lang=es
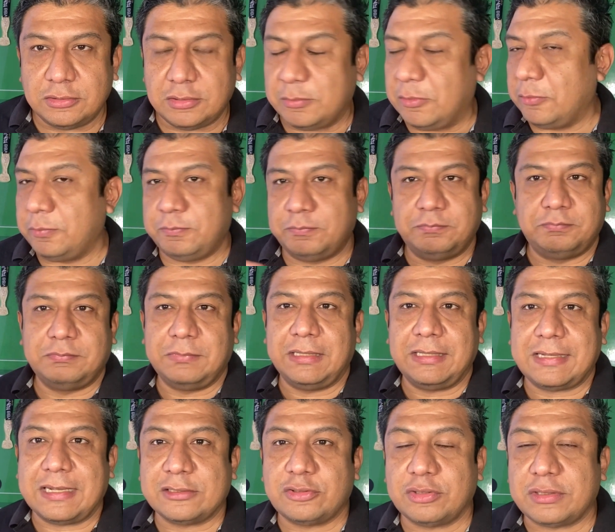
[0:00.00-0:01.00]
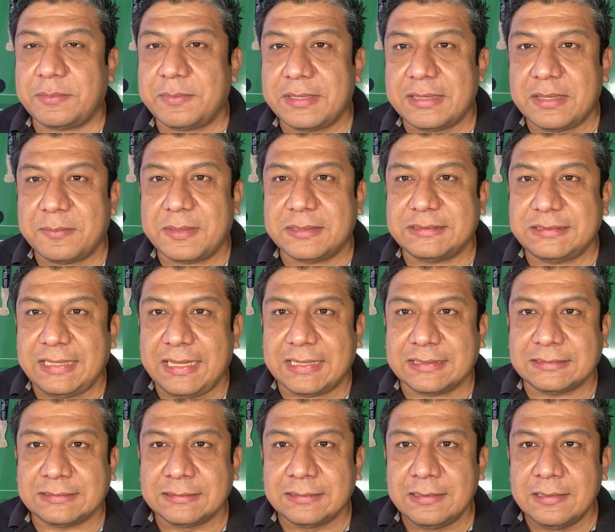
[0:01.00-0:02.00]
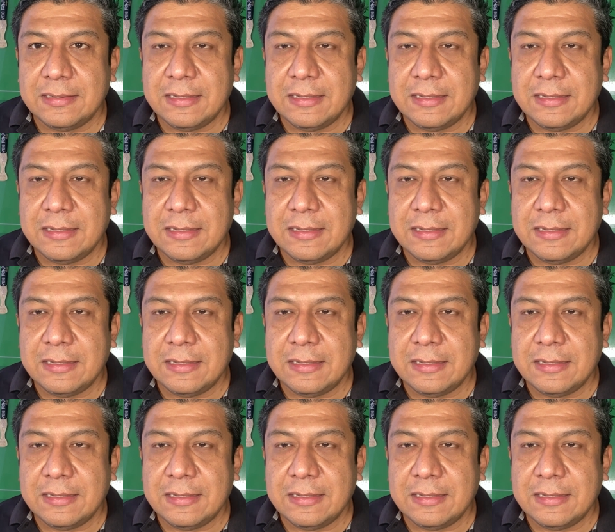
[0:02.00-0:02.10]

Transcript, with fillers: Como el caso también de Macías